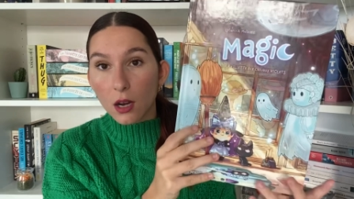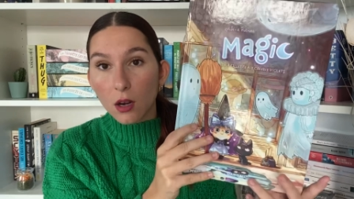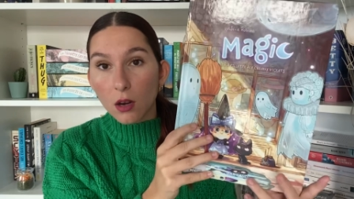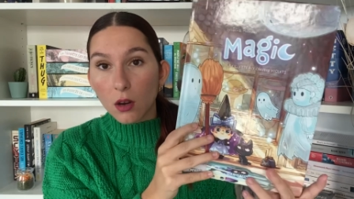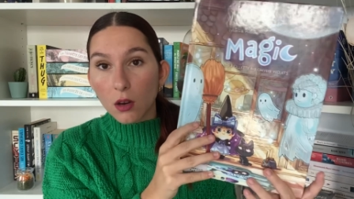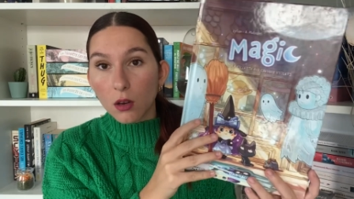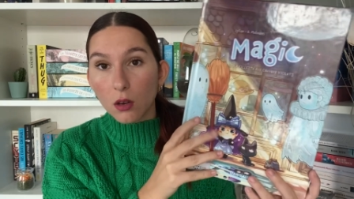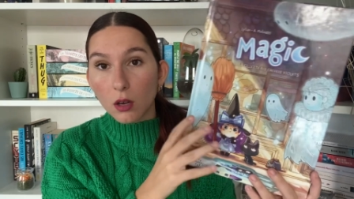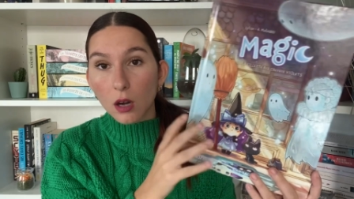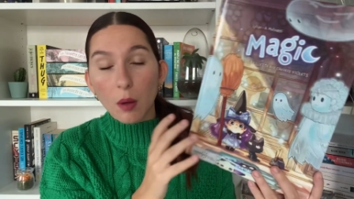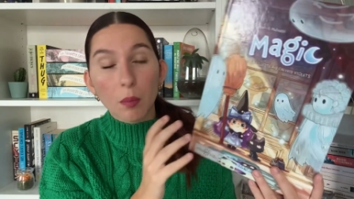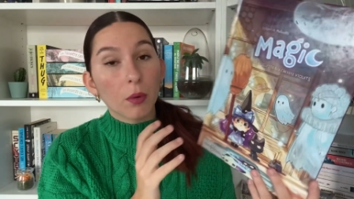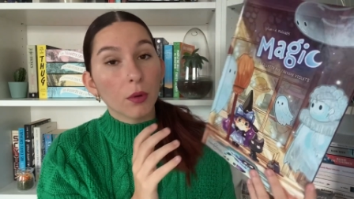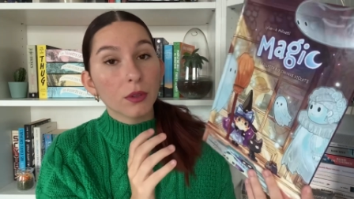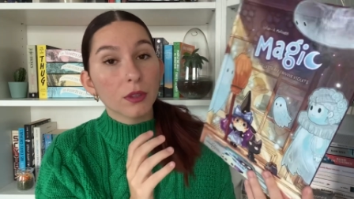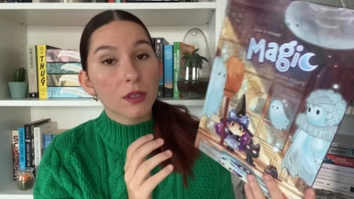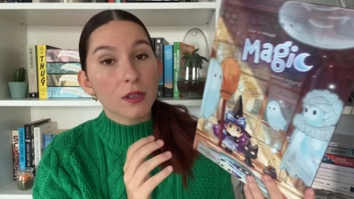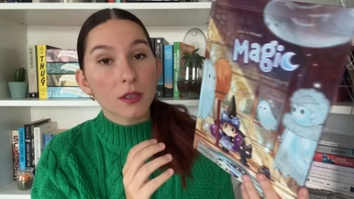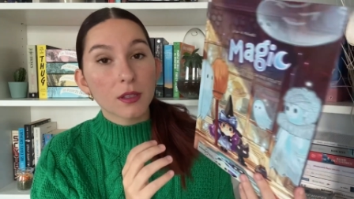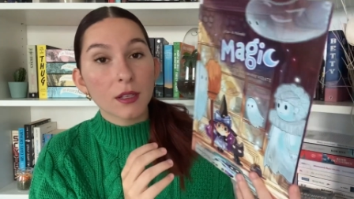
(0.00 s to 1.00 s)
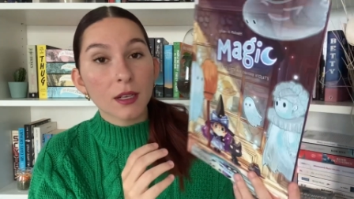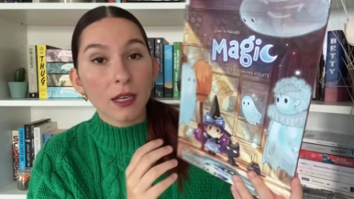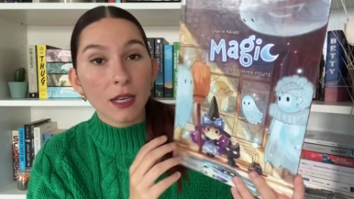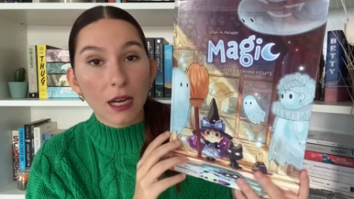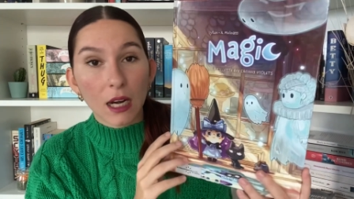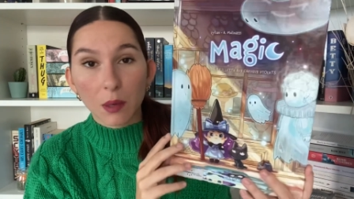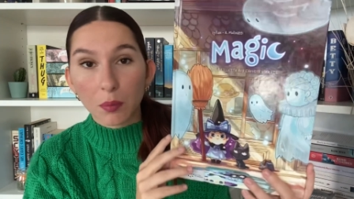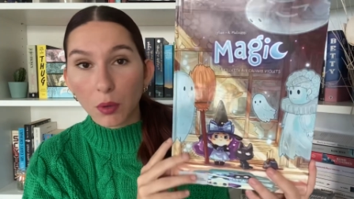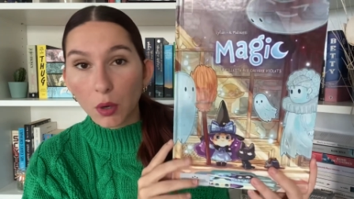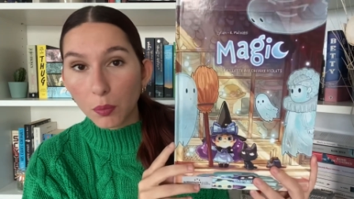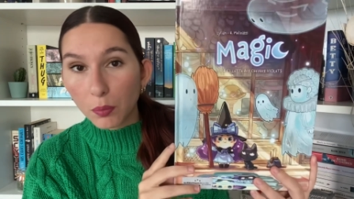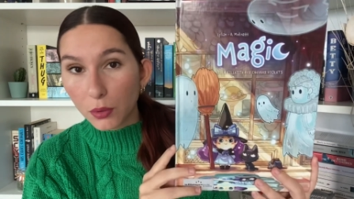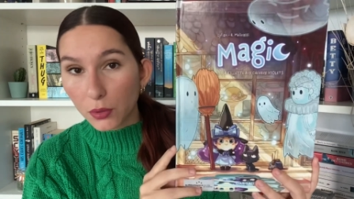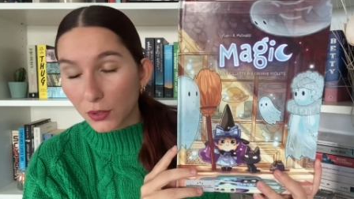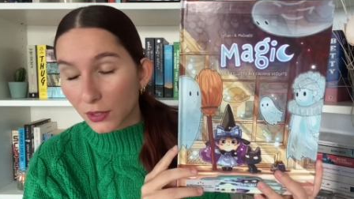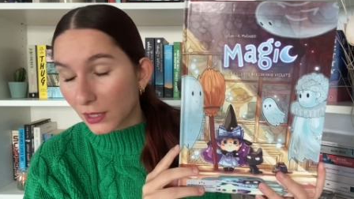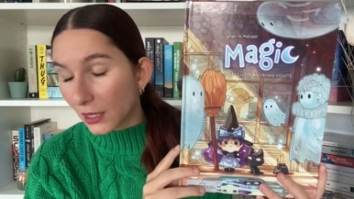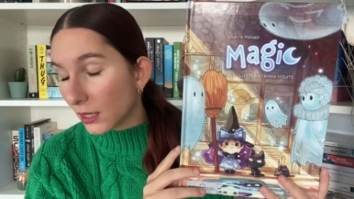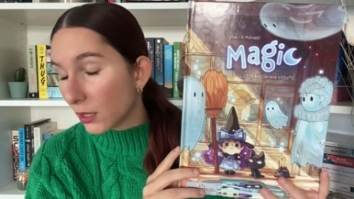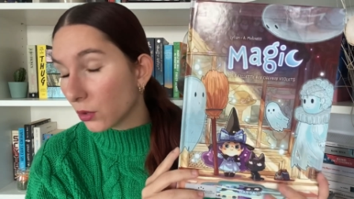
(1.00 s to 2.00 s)
la bande dessinée qu'elle a
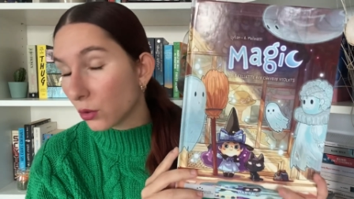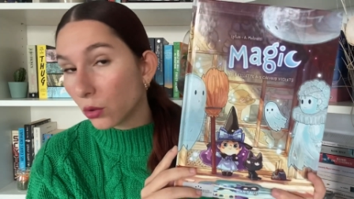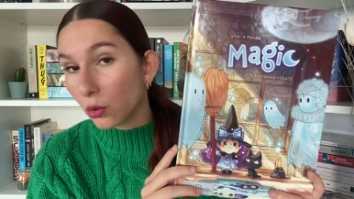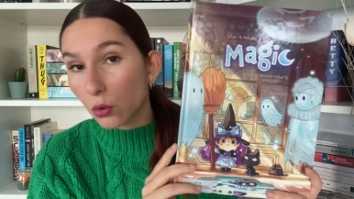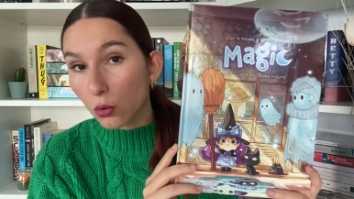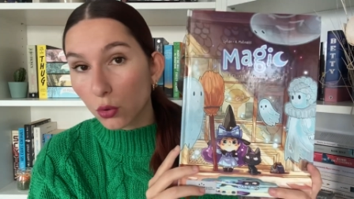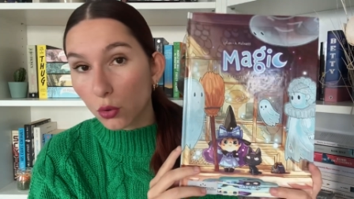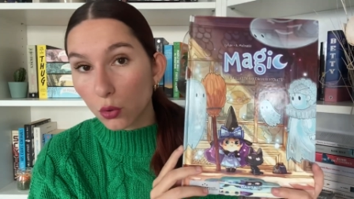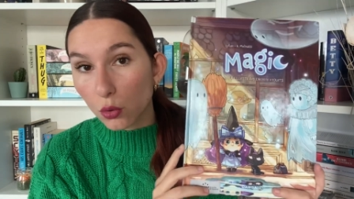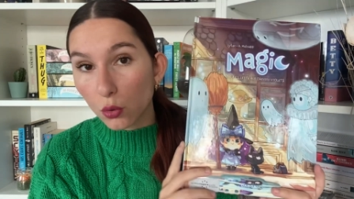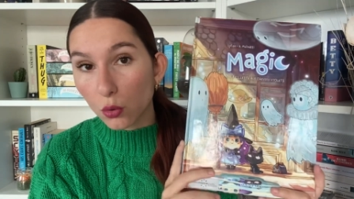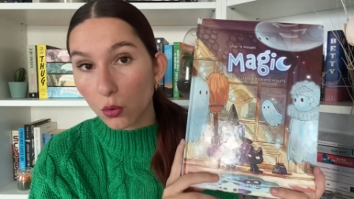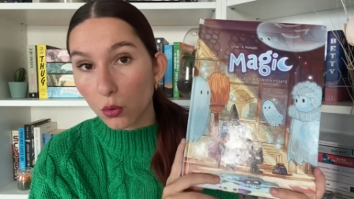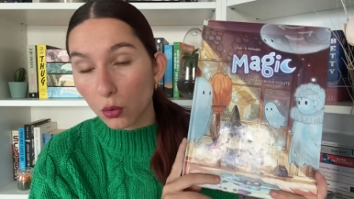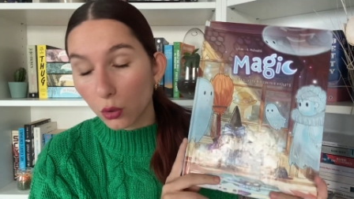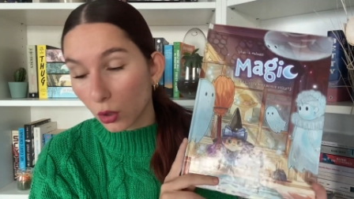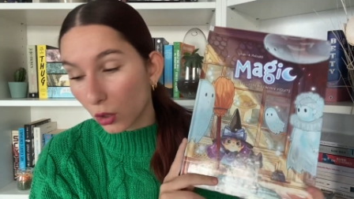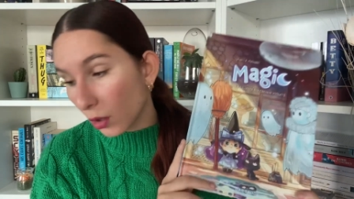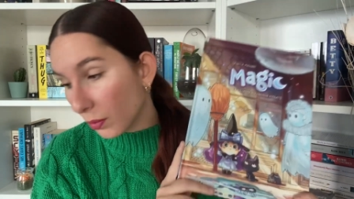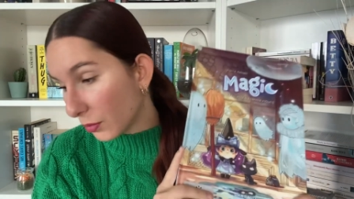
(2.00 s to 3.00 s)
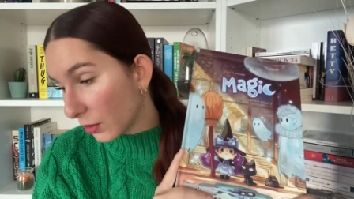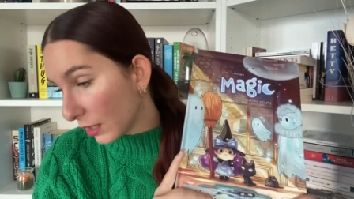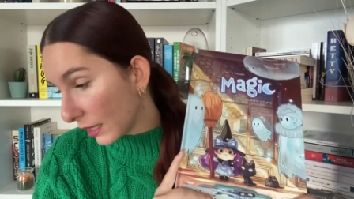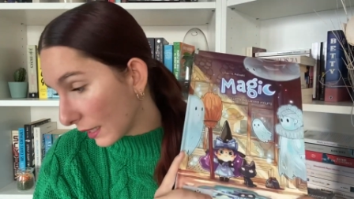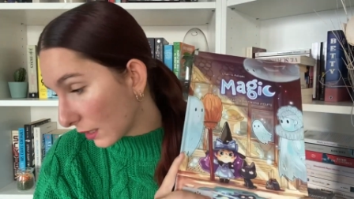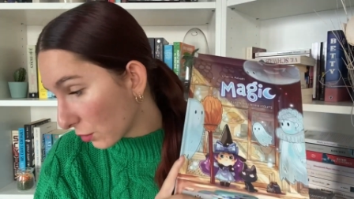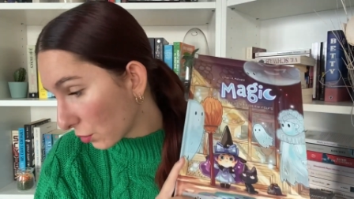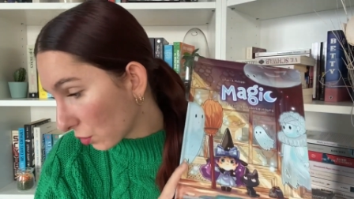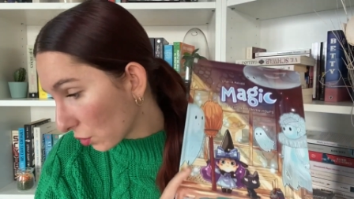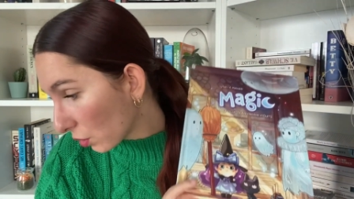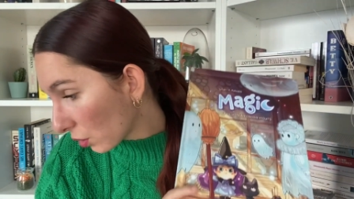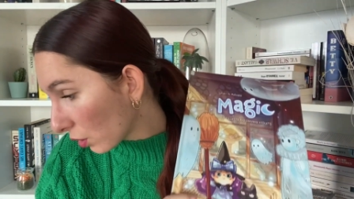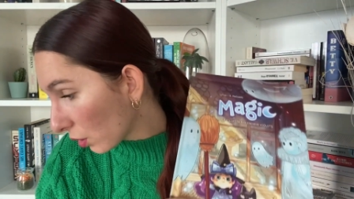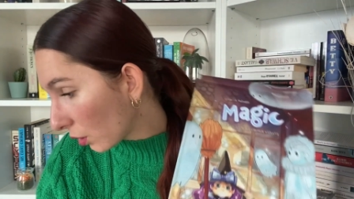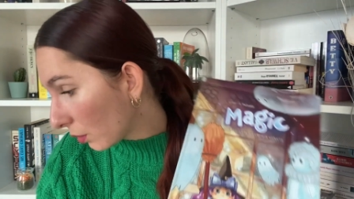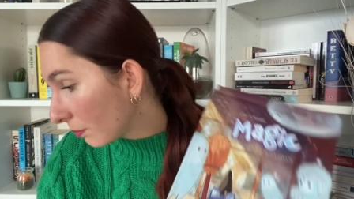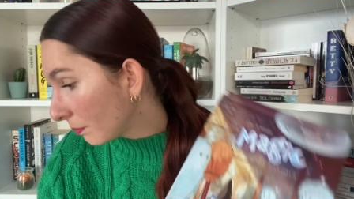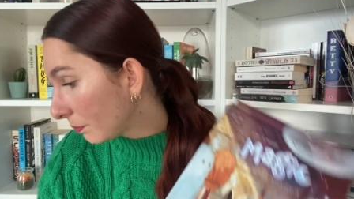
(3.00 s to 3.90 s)
proposée dans son club de lecture.